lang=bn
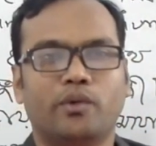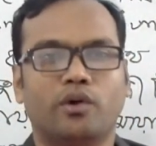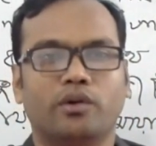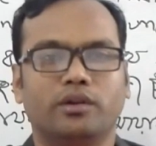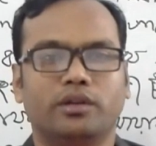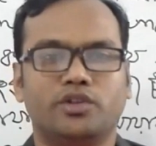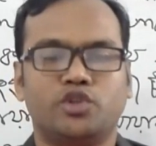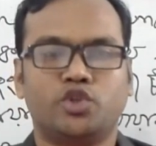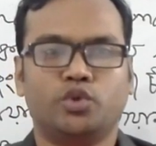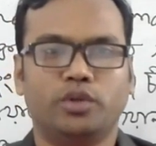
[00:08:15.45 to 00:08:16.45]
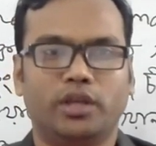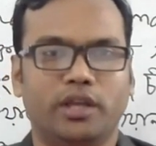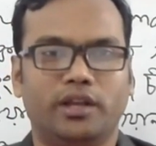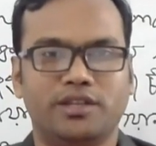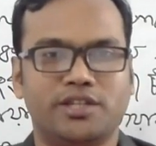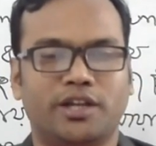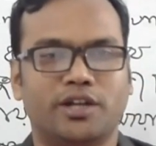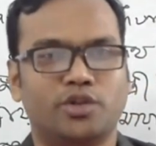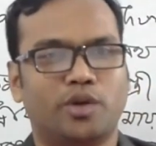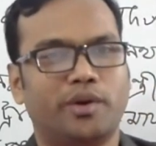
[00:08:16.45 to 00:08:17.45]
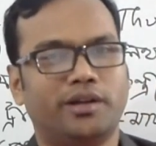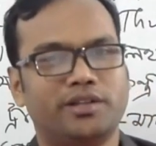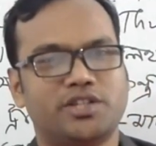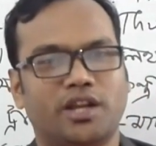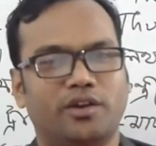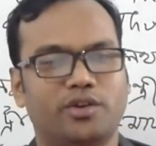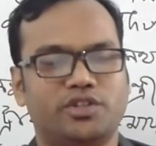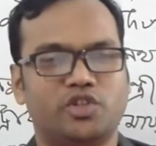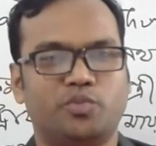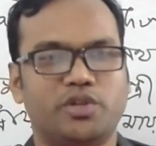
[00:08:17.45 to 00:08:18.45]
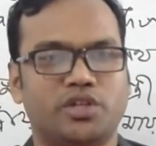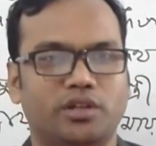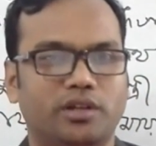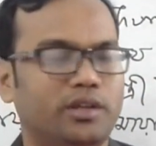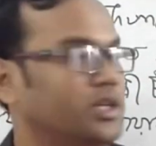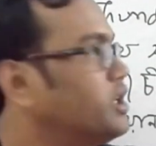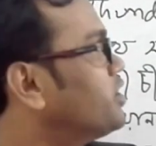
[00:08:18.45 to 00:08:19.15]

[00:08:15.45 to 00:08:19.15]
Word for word: এবং শুধু ইংরেজি শেখার জন্য আমার একটি চ্যানেল রয়েছে স্পেশালি